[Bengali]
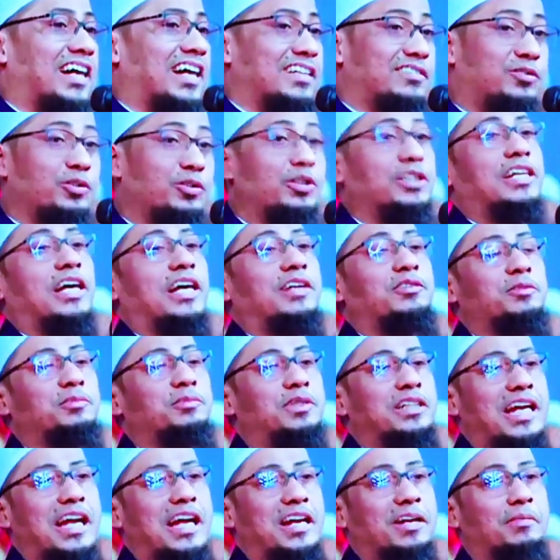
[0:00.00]
রাত দুইটায়
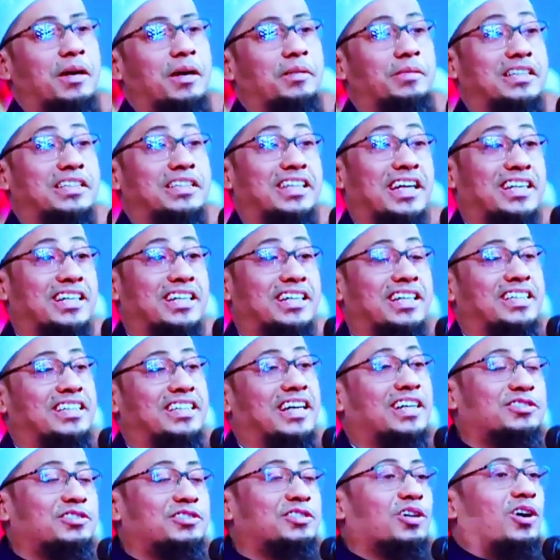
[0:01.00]
তুমি ডানে বামে তেকিয়ে
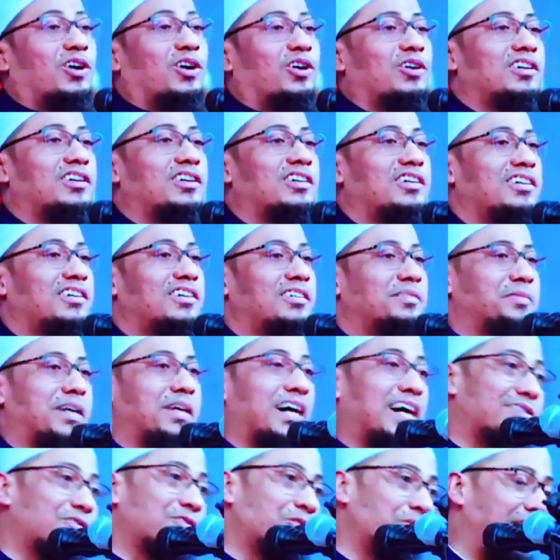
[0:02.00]
দেখছো
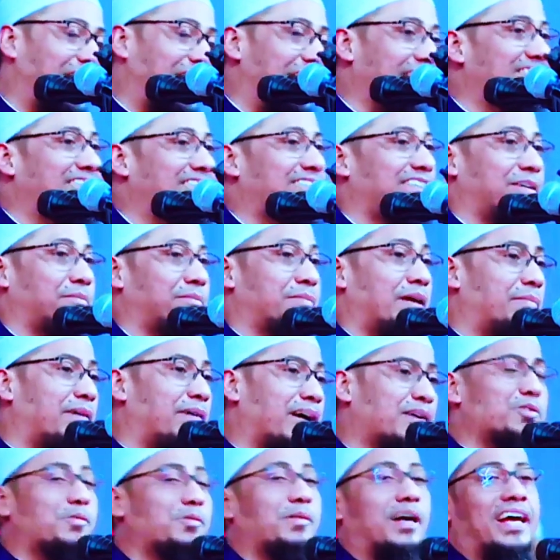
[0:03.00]
মা ঘুমায় গেছে
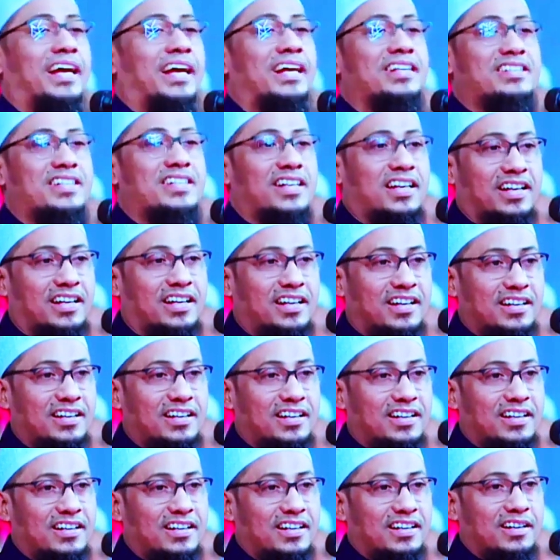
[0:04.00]
বাবা ঘুমায় গেছে
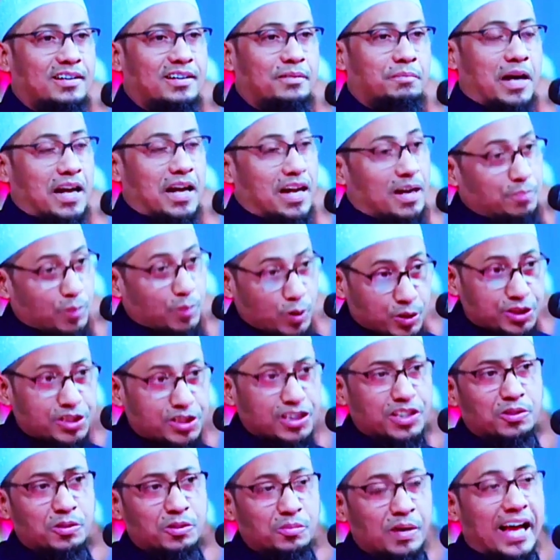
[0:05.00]

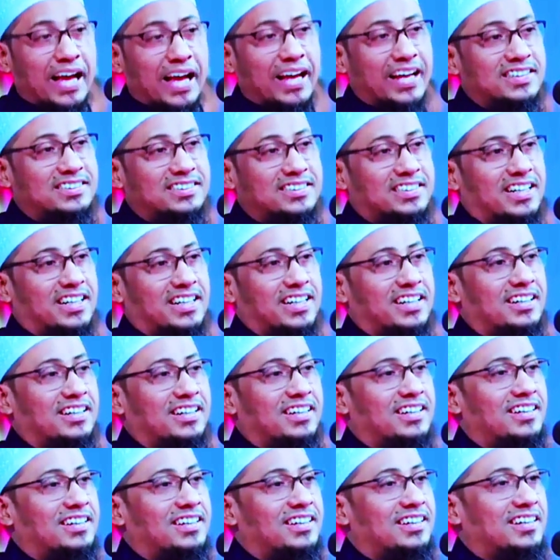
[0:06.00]
পাড়াপড়শি ঘুমায় গেছে
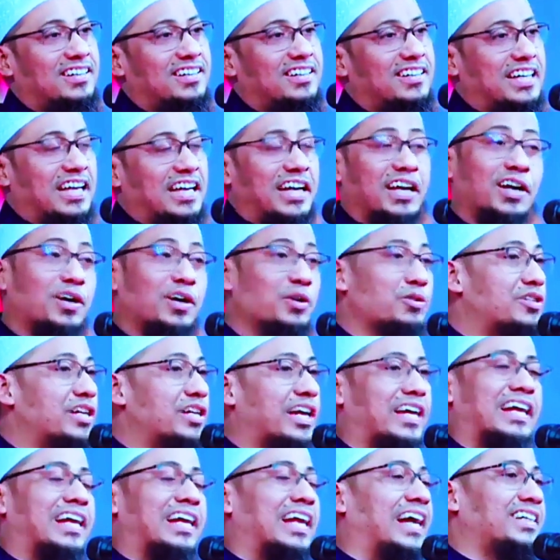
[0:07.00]
কেউ
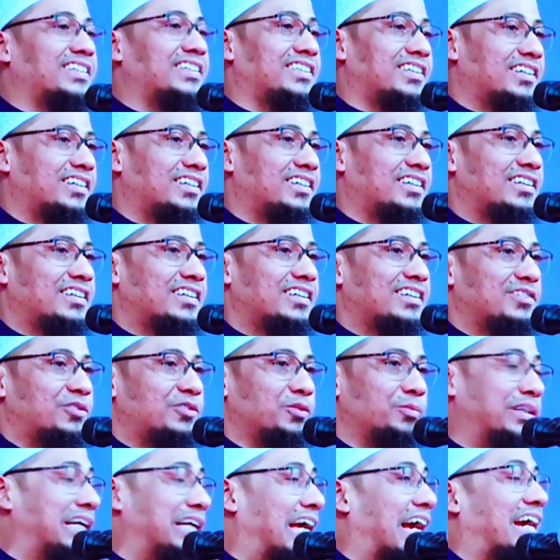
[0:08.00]
জেগে নাই
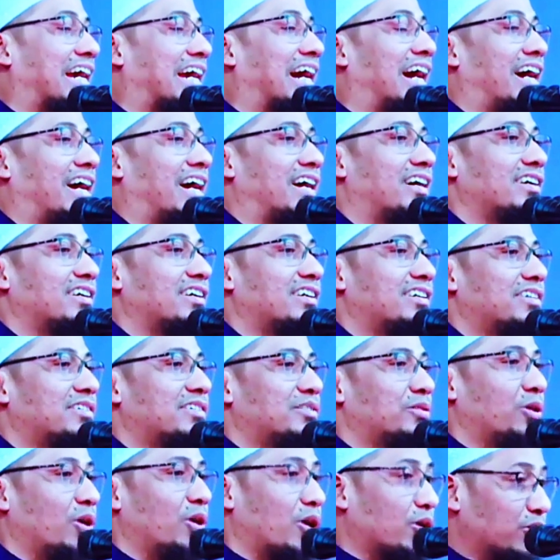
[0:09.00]
তুমি একা
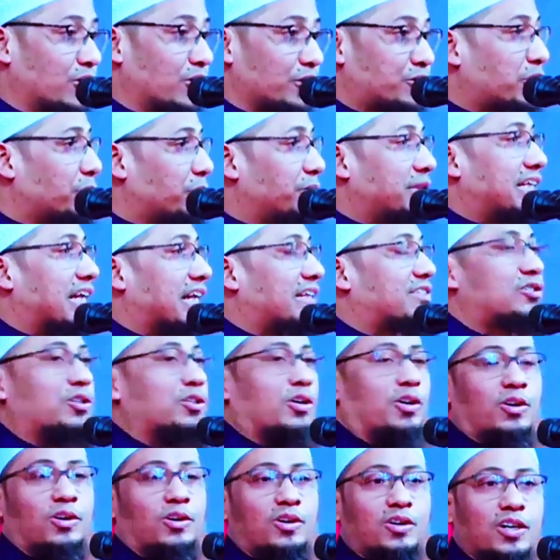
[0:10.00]
উলঙ্গ ছবি
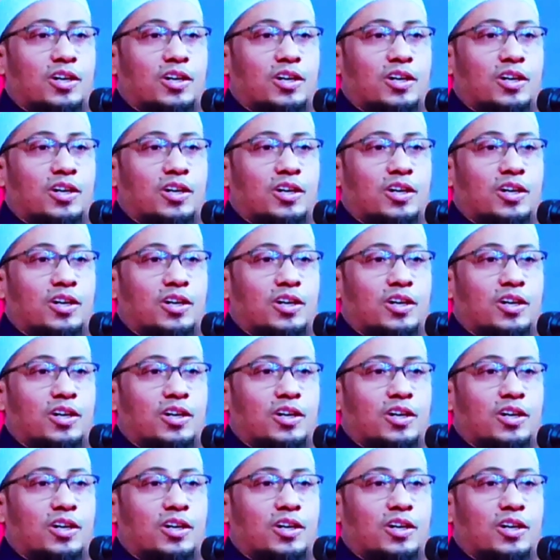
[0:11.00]
দেখছ